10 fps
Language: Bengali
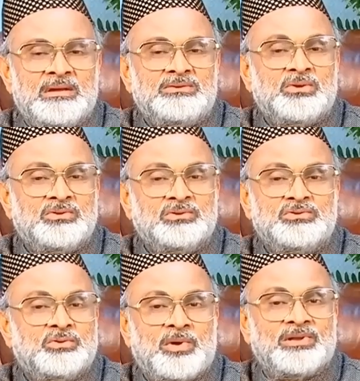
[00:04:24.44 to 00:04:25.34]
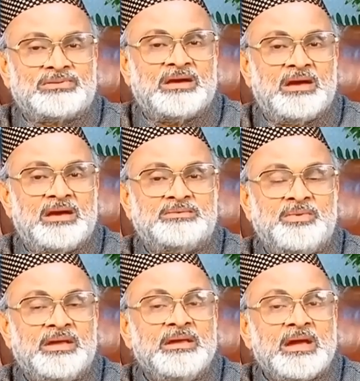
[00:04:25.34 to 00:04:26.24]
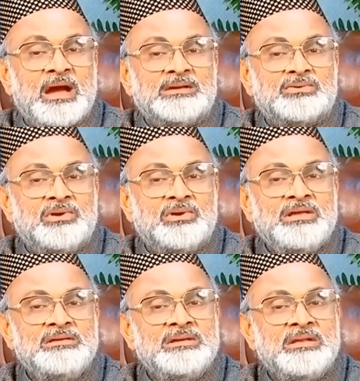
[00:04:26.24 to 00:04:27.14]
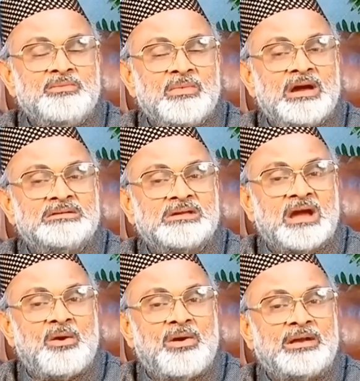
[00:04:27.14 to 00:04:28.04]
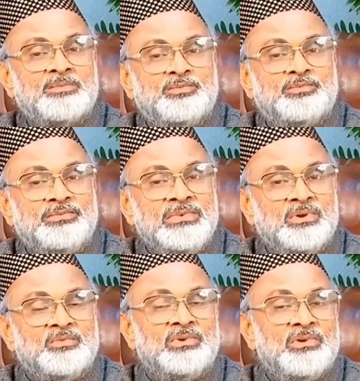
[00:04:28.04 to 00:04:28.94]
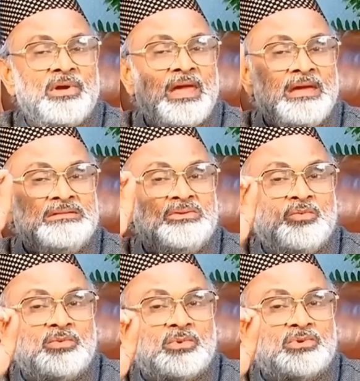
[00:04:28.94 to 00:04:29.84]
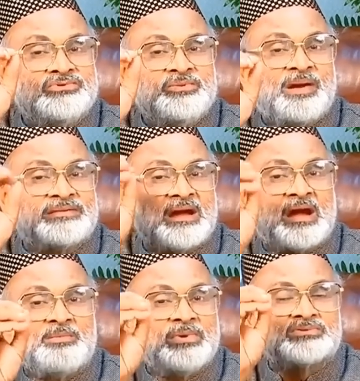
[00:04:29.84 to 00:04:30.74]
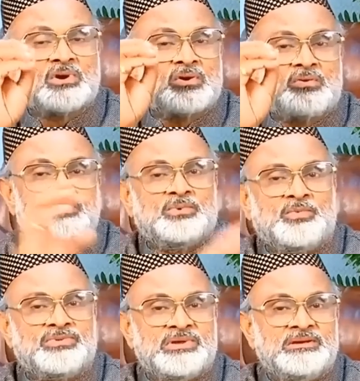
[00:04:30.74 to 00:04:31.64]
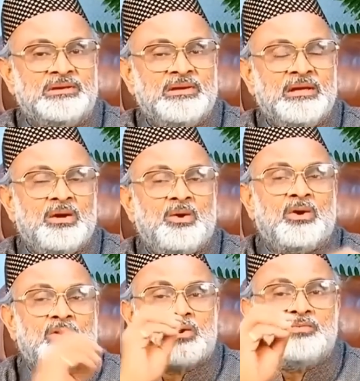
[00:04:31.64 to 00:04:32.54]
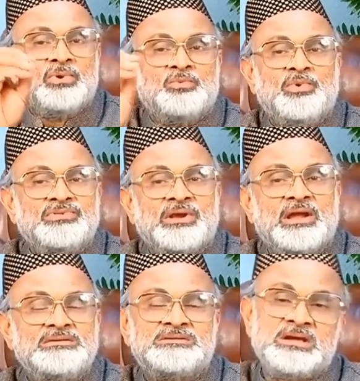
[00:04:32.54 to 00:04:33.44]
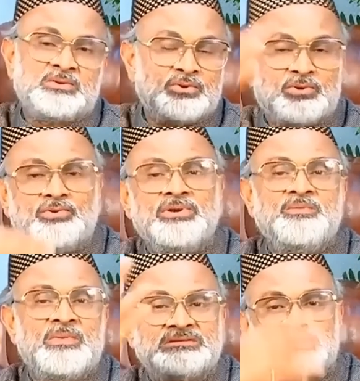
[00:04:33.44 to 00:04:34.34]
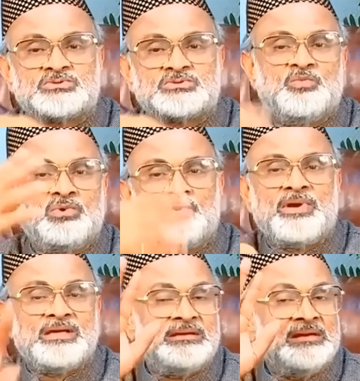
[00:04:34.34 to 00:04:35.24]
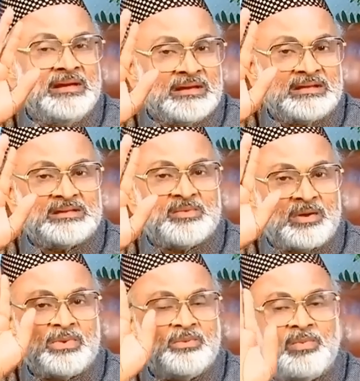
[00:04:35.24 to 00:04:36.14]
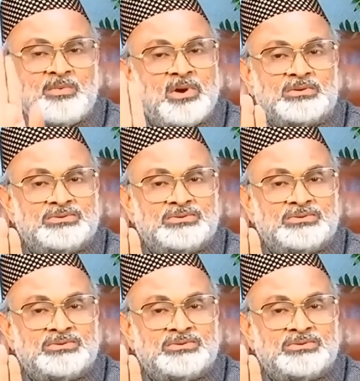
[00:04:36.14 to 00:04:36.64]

যৌন দুর্বলতা আসবে আসলে নিম গাছ খাওয়ার নিয়ম হলো একদম কচি পাতা খাবে সক্ষম দম্পতি অক্ষম দম্পতিরা যে কোনো নিম গাছের সম্পূর্ণটাই খেতে পারবে ব্যবহার করতে